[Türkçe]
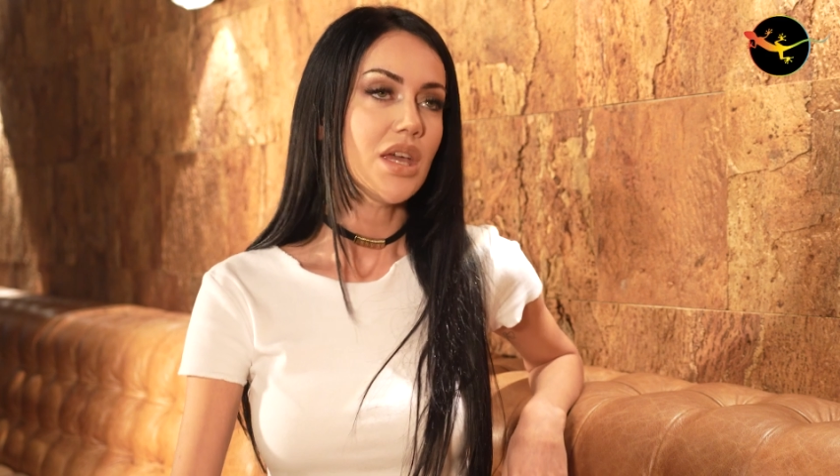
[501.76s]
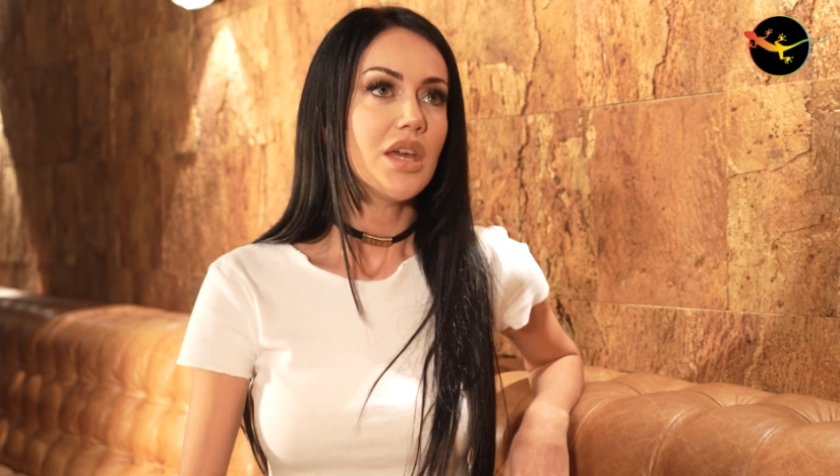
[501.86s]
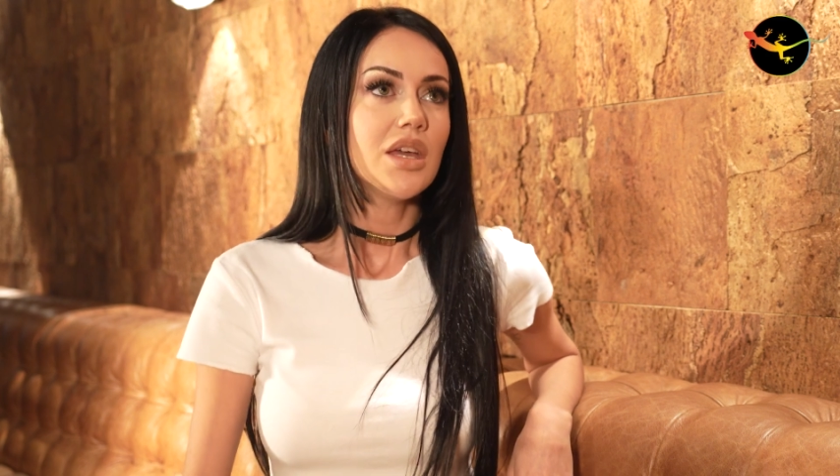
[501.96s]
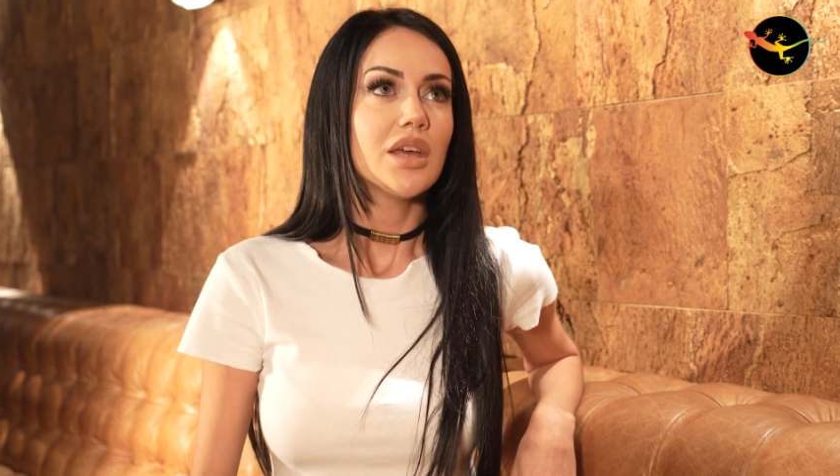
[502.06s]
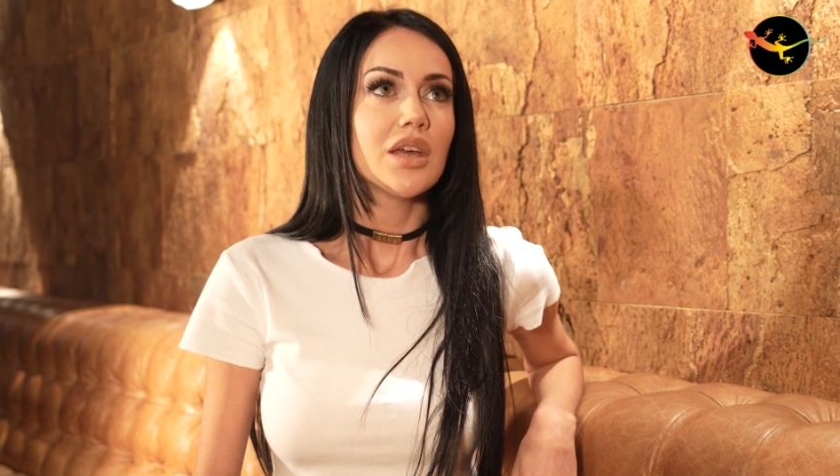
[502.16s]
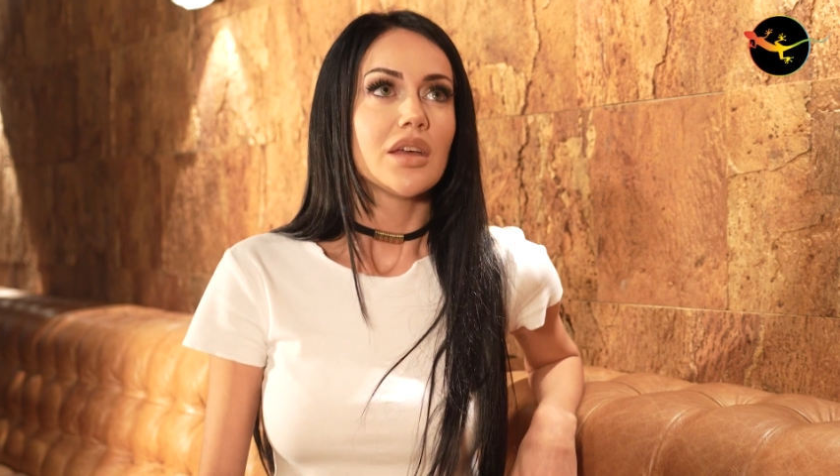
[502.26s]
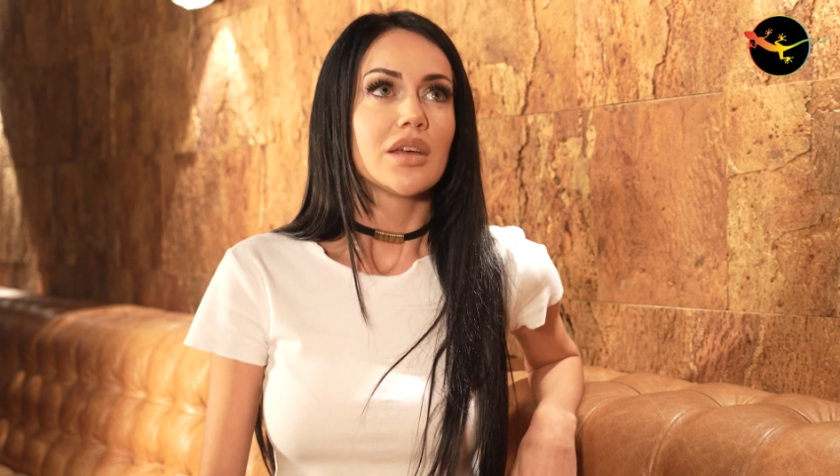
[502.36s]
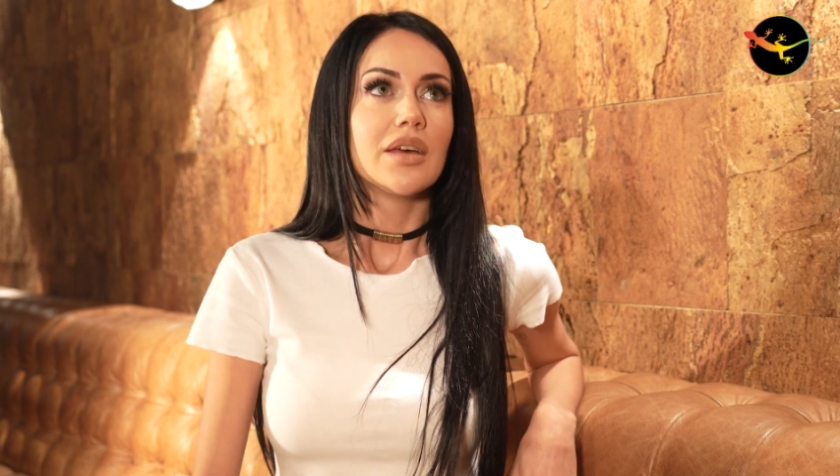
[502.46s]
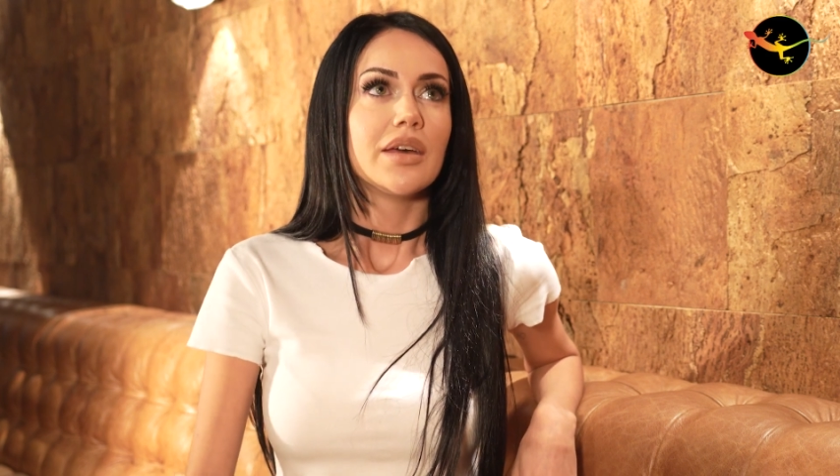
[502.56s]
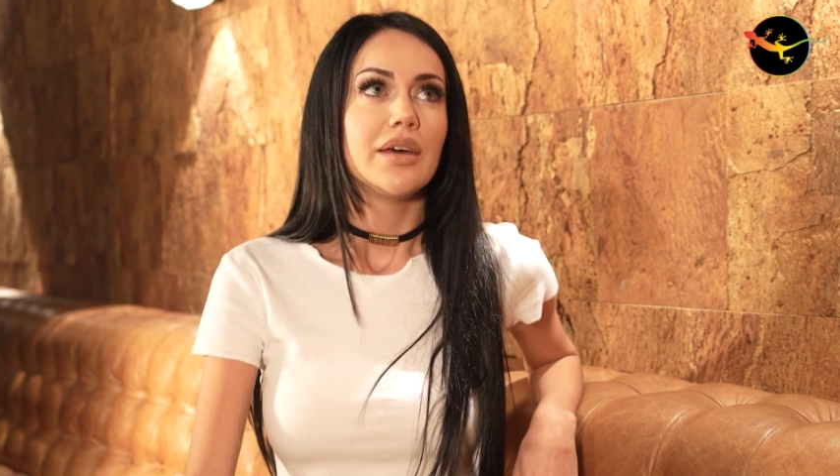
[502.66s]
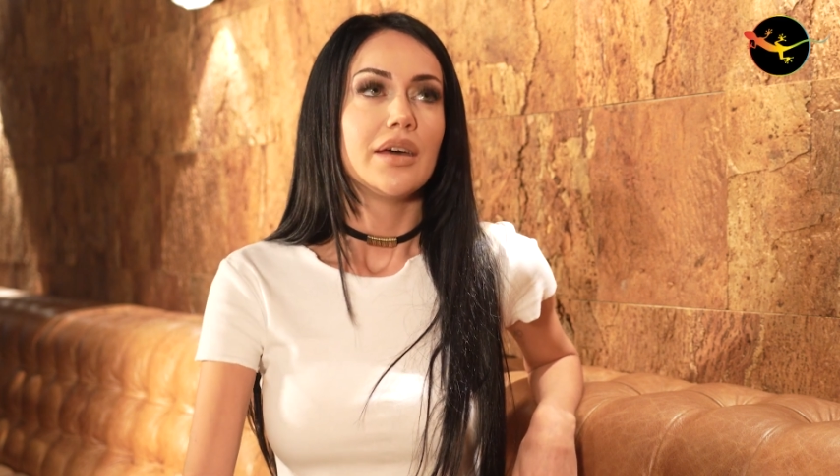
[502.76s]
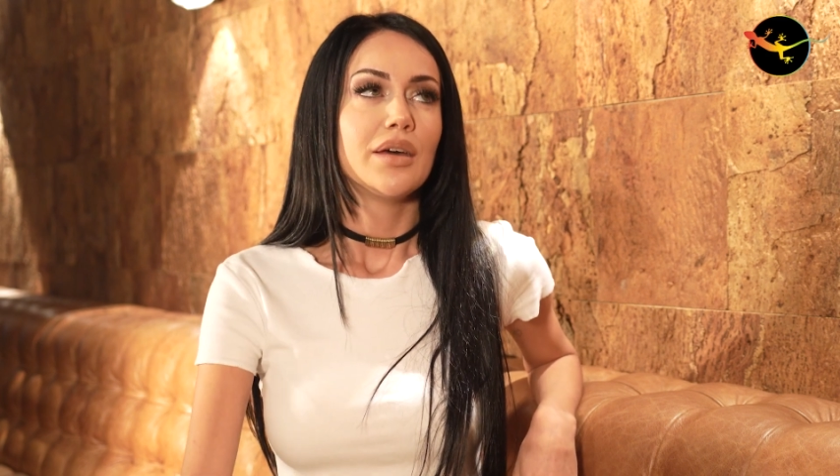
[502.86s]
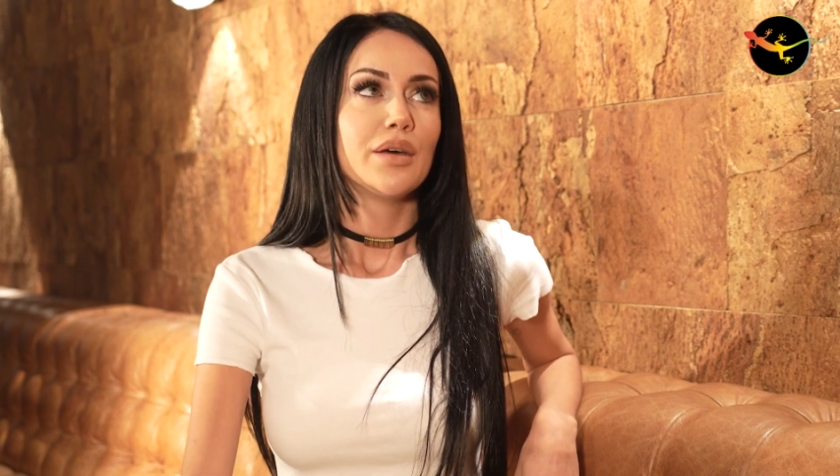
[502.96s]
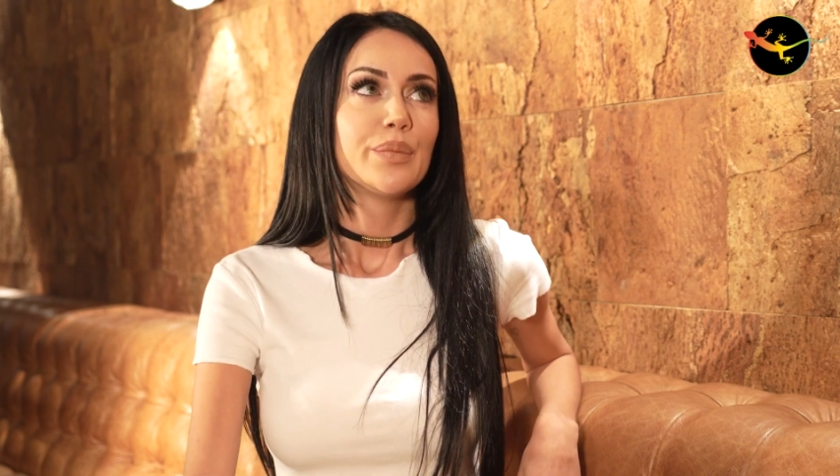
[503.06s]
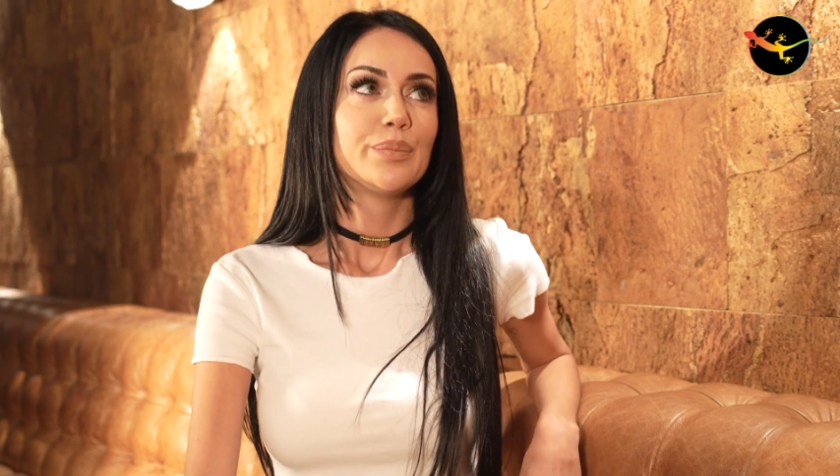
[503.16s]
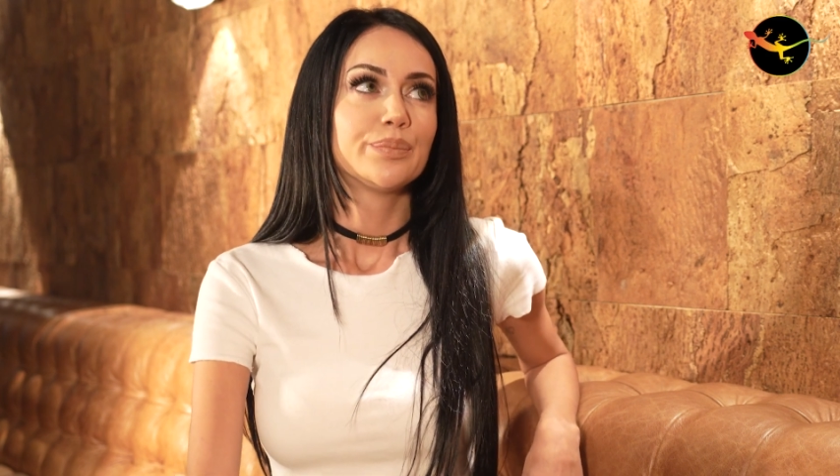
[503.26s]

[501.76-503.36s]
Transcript: Çok merak ediyorum. Ee,